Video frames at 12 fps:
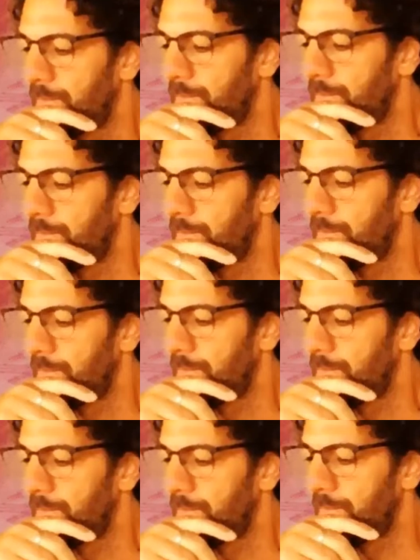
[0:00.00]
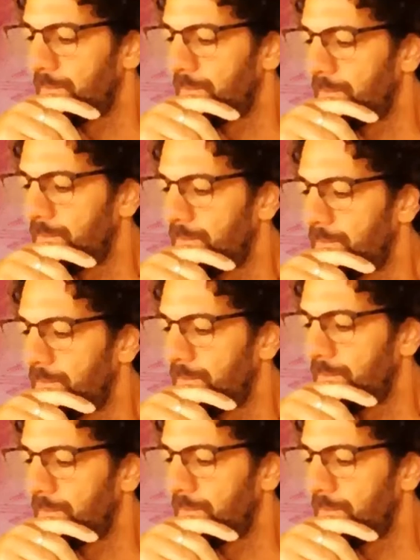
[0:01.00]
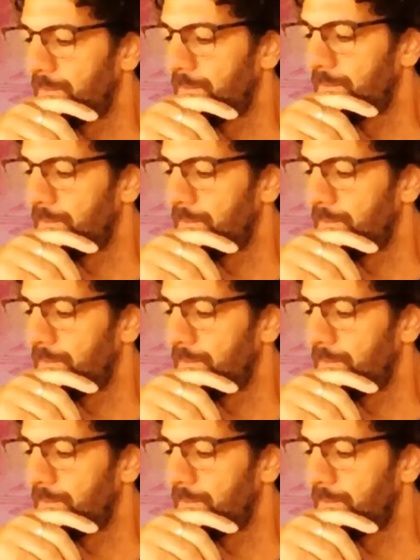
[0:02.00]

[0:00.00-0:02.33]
se não é. Entenda.